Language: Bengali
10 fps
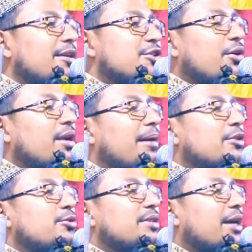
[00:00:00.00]
যখন
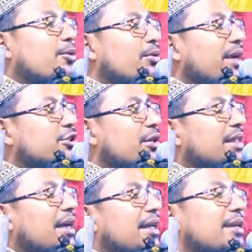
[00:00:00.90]
আমার দুটা কন্যা
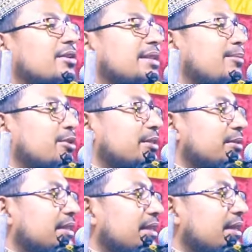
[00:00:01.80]
সন্তানের কথা মনে
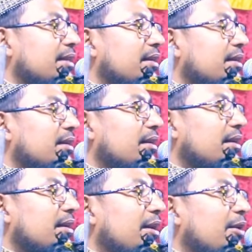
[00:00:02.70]
ওঠে
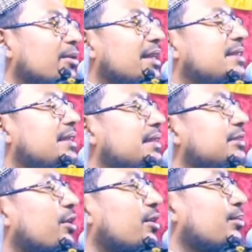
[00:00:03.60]
ওদের স্মৃতি
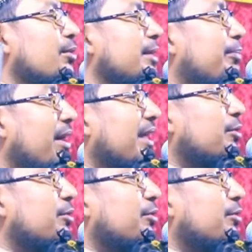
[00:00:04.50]
যখন মনে পড়ে